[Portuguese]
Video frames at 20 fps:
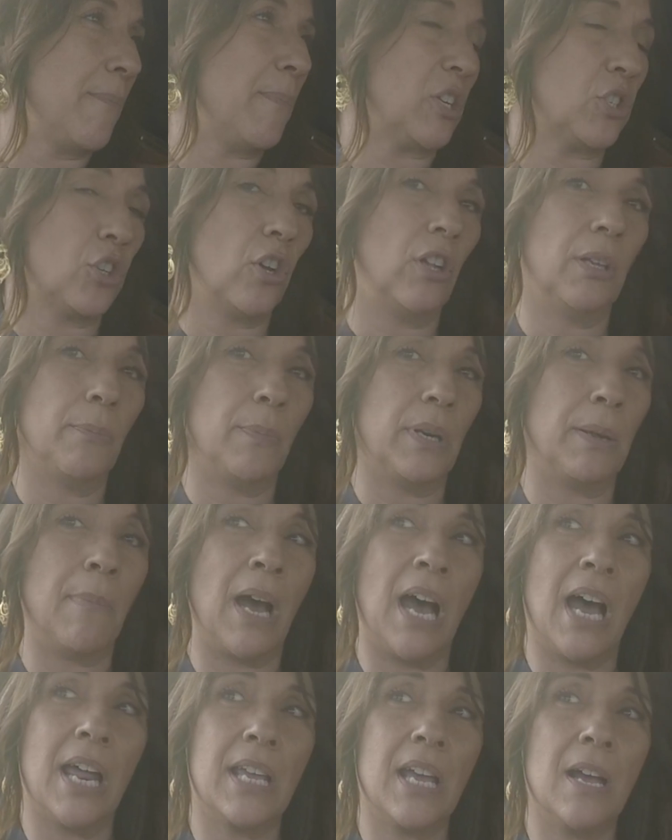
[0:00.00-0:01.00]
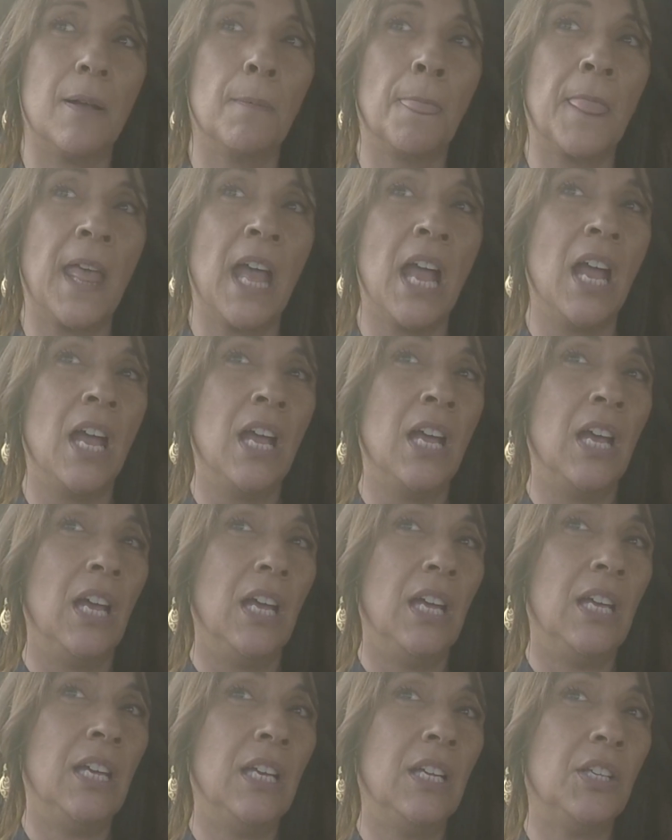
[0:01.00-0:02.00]
para a escola primária,
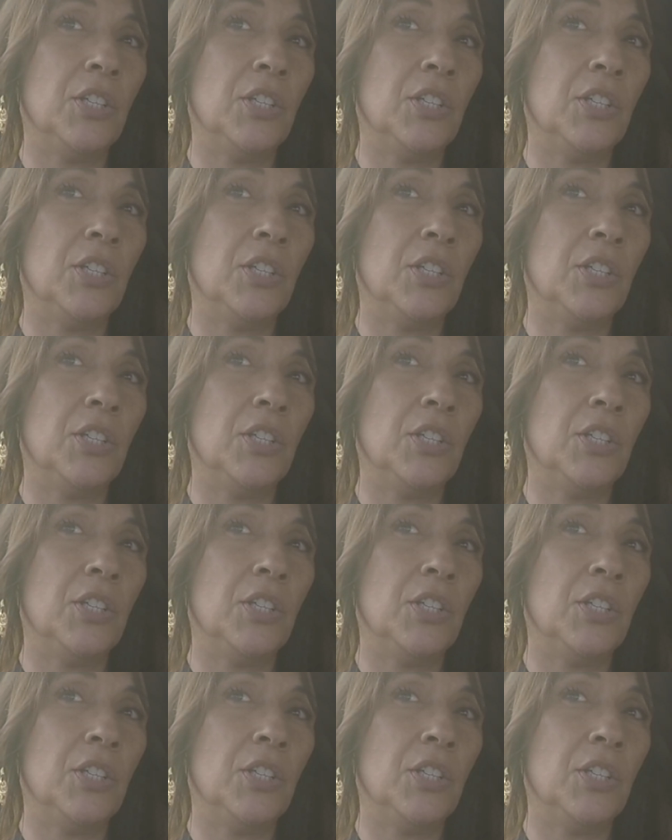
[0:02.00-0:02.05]
ah,